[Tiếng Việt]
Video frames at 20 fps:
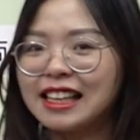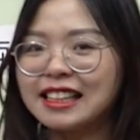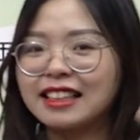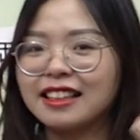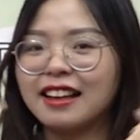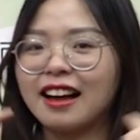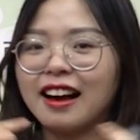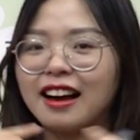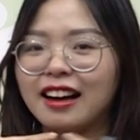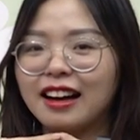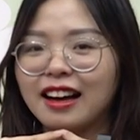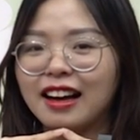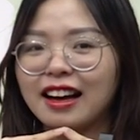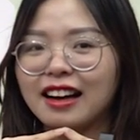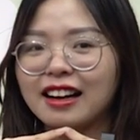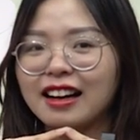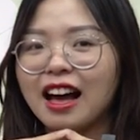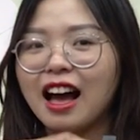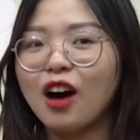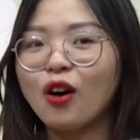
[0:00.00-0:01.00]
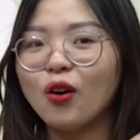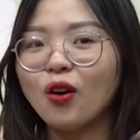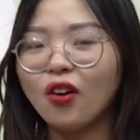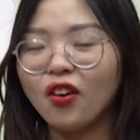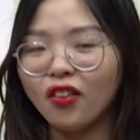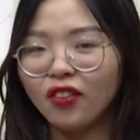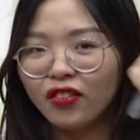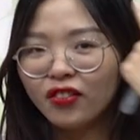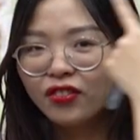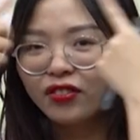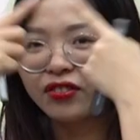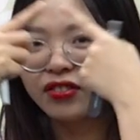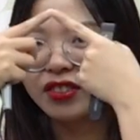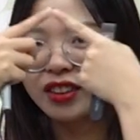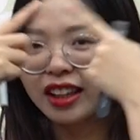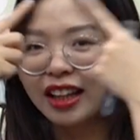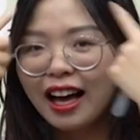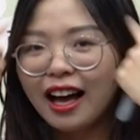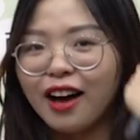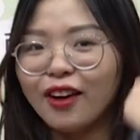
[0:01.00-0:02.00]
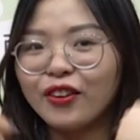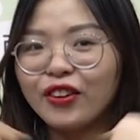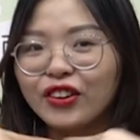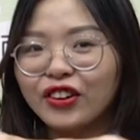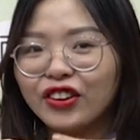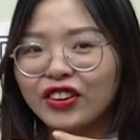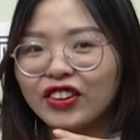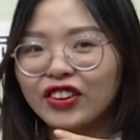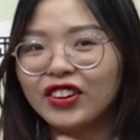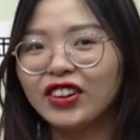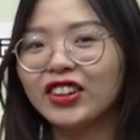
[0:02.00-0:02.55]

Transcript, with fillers: gì nhỉ kao kao